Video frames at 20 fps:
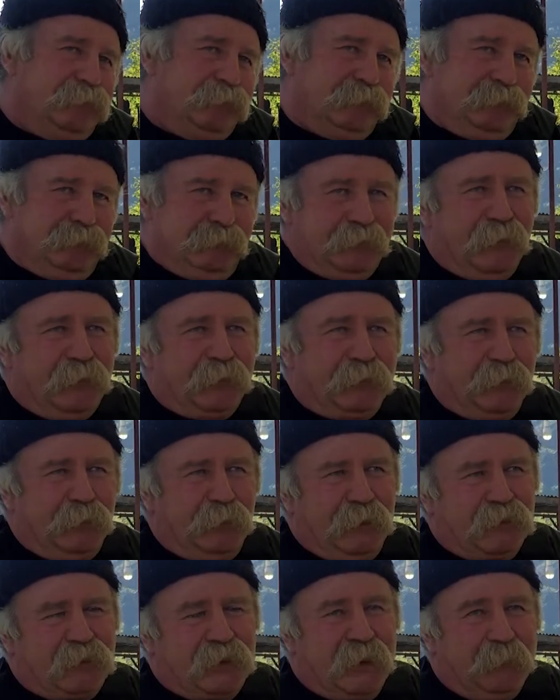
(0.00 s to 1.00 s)
nerede
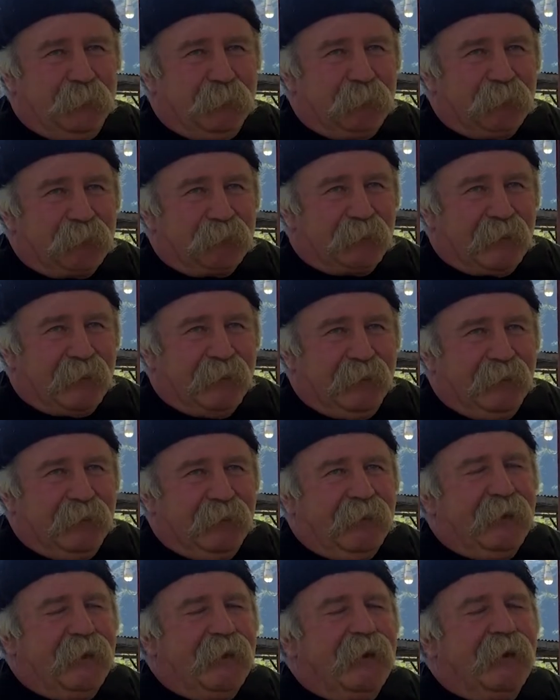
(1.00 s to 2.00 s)
öyle şey?
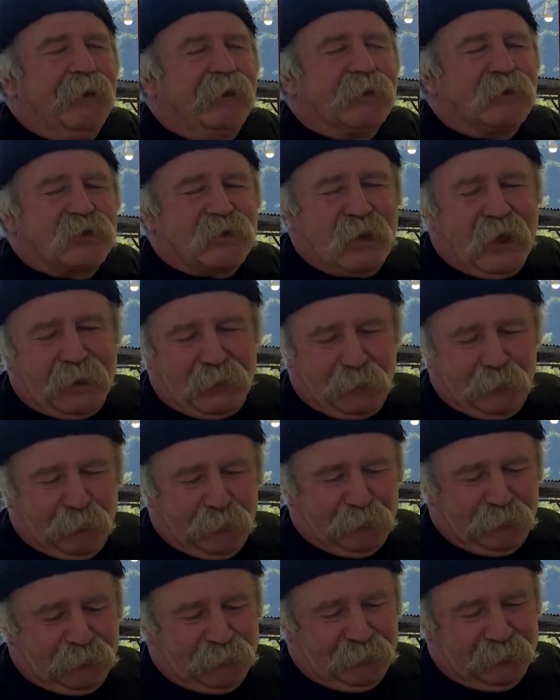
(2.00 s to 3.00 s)
Çare
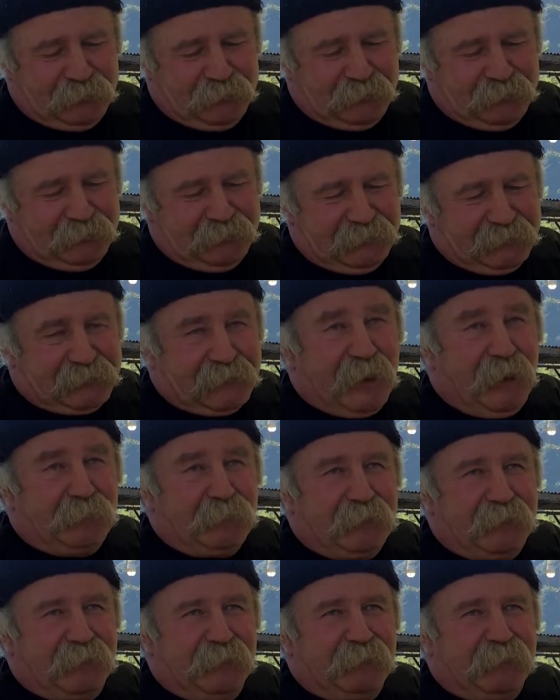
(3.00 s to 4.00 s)
yok. E,
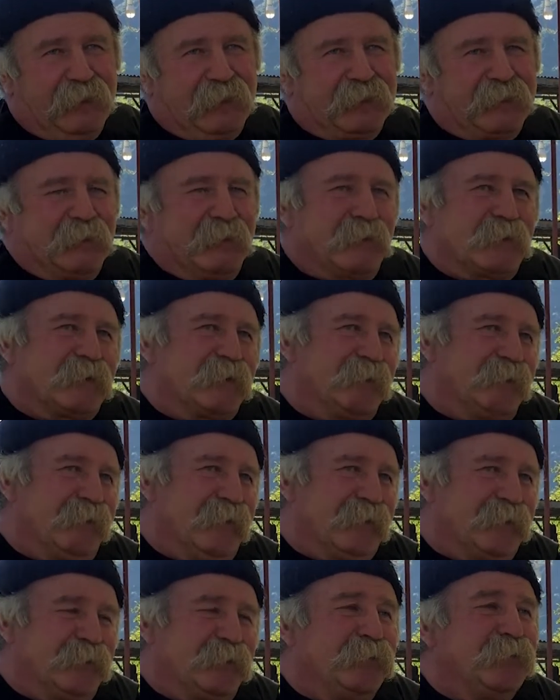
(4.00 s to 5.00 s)
Sami diye bir arkadaşım
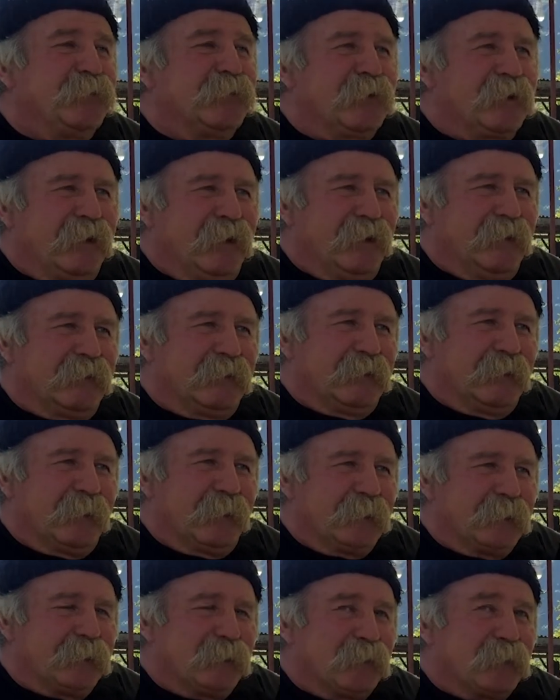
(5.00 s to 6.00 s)
var. Düğün dağıldı.
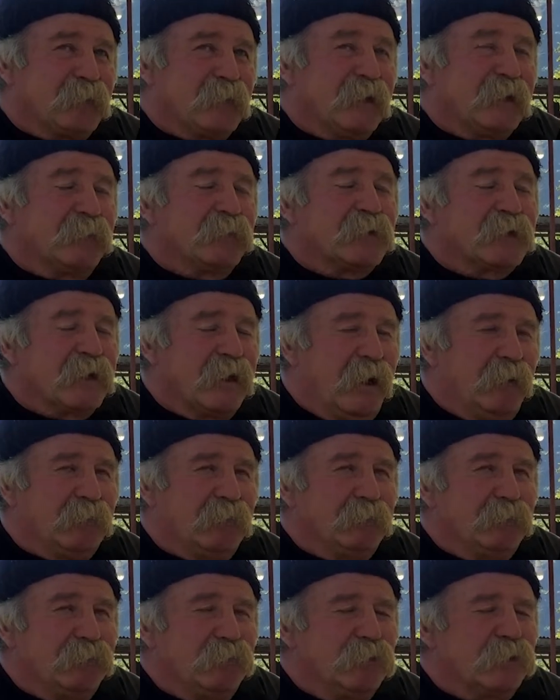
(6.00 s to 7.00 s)
Dedim Sami
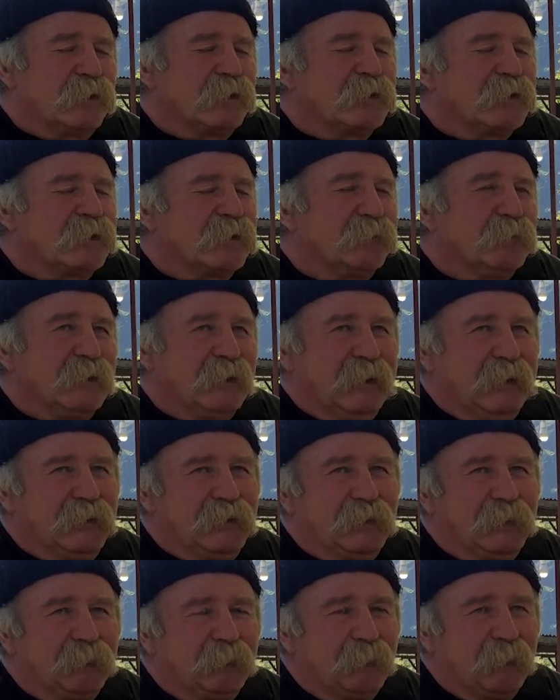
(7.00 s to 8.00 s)
bu kız kimin
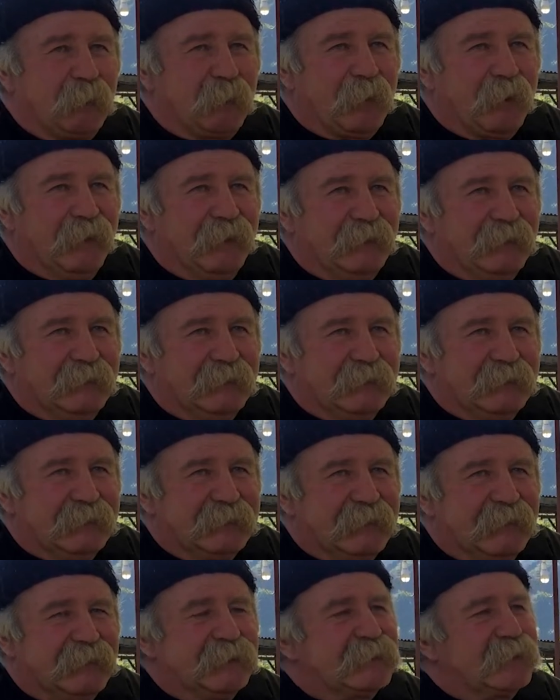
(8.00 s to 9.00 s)
nesi?
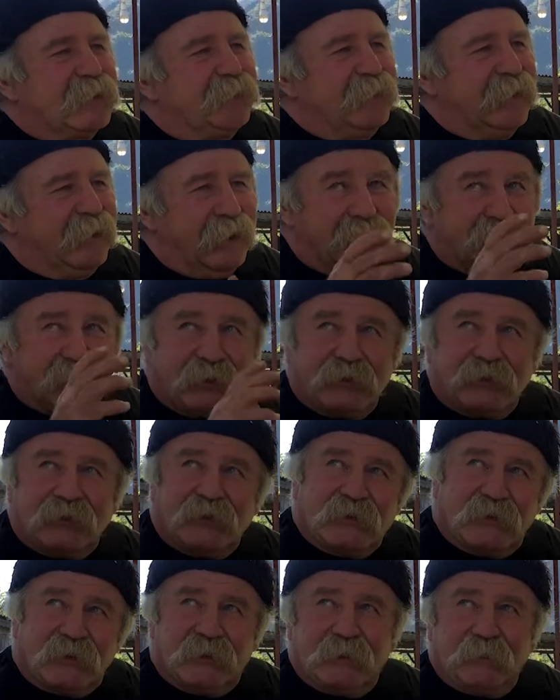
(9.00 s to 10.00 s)
Dedi işte falancının
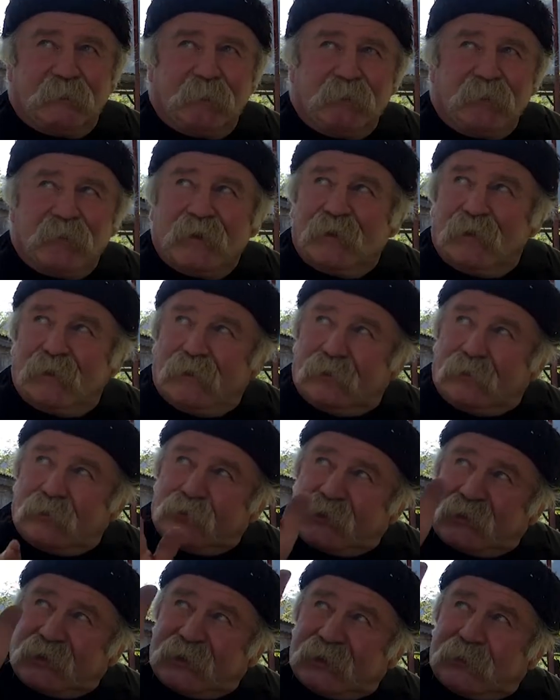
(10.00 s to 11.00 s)
kızıdır.
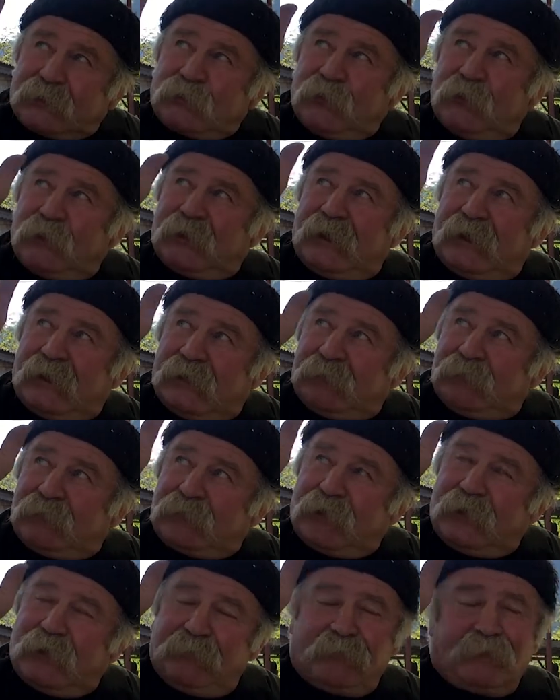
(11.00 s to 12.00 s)
Sırt köy denen
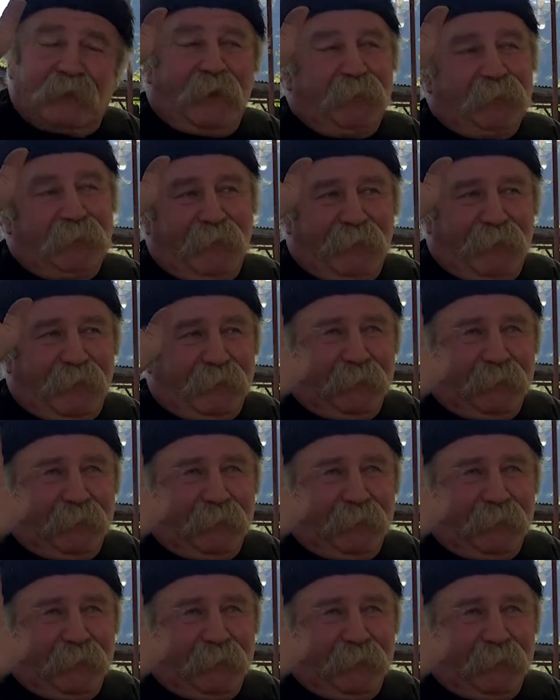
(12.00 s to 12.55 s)
şöyle bir rampa var.